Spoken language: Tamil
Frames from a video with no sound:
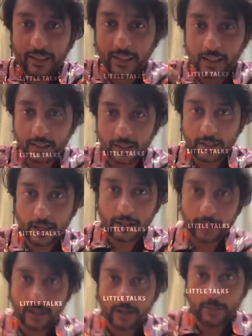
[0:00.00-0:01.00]
எல்லாருக்கும்
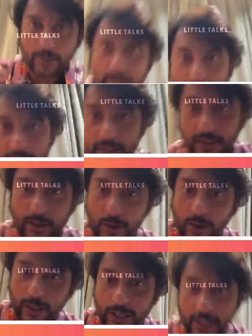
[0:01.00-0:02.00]
கேட்குதா நான் பேசுறது
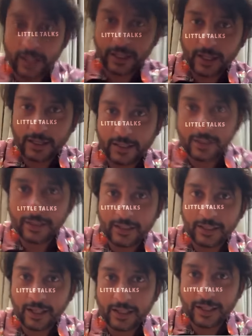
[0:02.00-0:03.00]
ஓகே
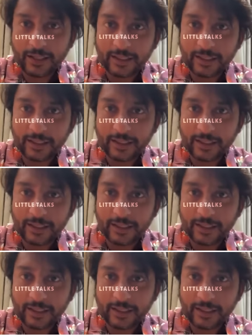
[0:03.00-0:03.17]
கேட்குதுன்னு தான்